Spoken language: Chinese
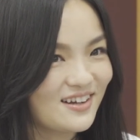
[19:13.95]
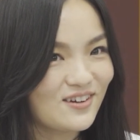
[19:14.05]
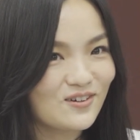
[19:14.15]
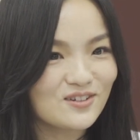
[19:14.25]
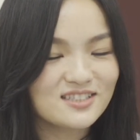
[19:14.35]

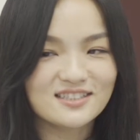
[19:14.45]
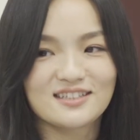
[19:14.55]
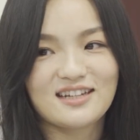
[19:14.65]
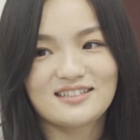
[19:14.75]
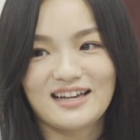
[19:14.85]
好哦，谢谢
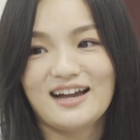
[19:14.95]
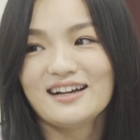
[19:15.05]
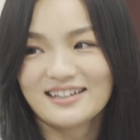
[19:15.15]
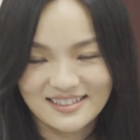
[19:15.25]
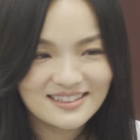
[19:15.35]
大家。
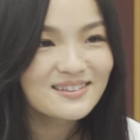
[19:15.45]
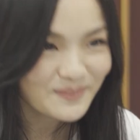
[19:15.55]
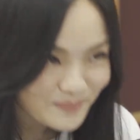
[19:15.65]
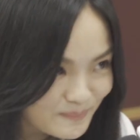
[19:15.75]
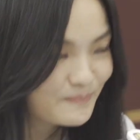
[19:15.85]

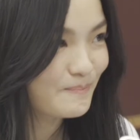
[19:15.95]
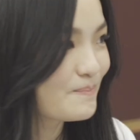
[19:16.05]
一样